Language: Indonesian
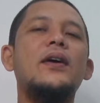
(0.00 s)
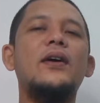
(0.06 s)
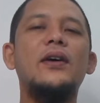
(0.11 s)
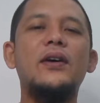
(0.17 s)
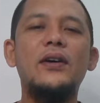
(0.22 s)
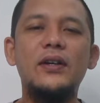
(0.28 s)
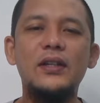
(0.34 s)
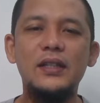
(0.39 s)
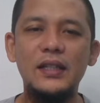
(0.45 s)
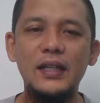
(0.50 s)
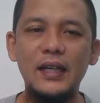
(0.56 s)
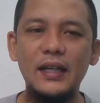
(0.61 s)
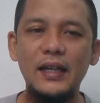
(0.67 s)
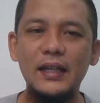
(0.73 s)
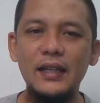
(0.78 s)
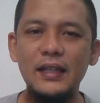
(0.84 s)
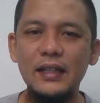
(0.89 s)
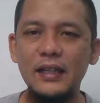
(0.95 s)
oh dia
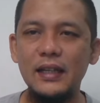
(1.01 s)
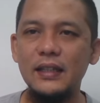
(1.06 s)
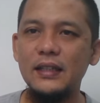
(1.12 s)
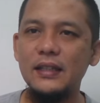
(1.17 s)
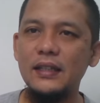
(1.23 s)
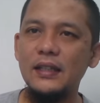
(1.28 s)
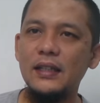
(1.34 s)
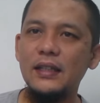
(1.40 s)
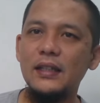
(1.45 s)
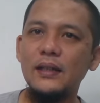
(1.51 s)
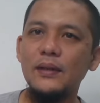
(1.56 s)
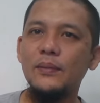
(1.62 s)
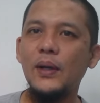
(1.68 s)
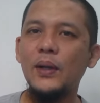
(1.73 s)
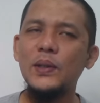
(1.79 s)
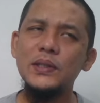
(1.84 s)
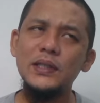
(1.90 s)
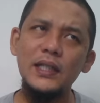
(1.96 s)
kayak gini kayak gini
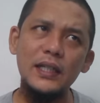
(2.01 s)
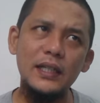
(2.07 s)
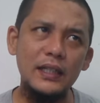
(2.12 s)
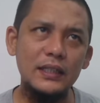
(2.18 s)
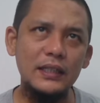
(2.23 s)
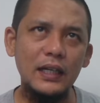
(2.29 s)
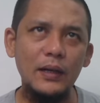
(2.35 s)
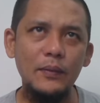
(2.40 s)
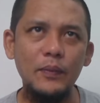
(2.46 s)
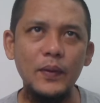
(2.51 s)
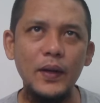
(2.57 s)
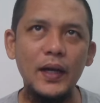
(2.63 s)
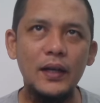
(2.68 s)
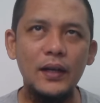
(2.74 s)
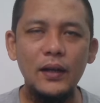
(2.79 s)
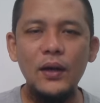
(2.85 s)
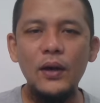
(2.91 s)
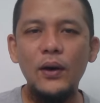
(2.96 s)
bagus nggak ya diterapkan
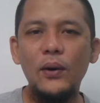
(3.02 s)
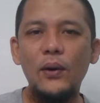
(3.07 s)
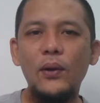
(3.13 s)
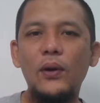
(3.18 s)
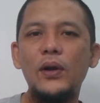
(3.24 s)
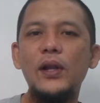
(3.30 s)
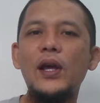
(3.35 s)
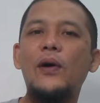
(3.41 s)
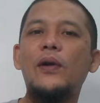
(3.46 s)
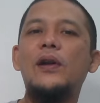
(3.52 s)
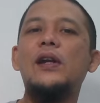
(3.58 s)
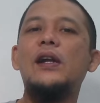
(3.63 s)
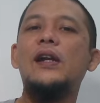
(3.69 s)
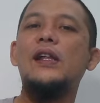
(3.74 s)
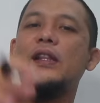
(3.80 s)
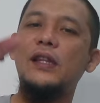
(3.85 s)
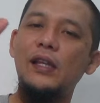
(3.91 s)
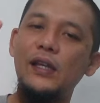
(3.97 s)
kalau dia
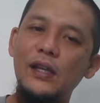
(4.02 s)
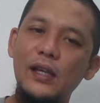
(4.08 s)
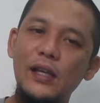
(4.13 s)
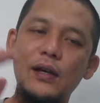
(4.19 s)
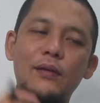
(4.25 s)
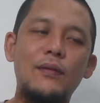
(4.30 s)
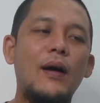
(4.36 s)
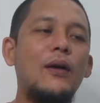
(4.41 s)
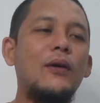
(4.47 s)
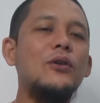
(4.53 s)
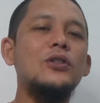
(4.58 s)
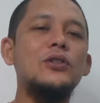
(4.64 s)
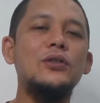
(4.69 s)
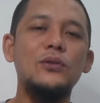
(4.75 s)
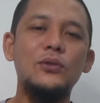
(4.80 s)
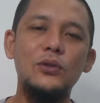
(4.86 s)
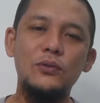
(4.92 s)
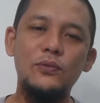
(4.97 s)
orderannya tinggi ya
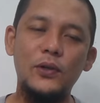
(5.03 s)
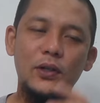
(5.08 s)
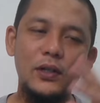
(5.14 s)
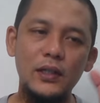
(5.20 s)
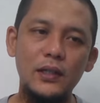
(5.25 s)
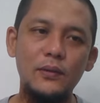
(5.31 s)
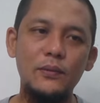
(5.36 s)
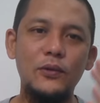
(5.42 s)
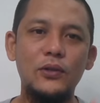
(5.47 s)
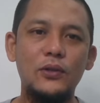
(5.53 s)
bagus good for him,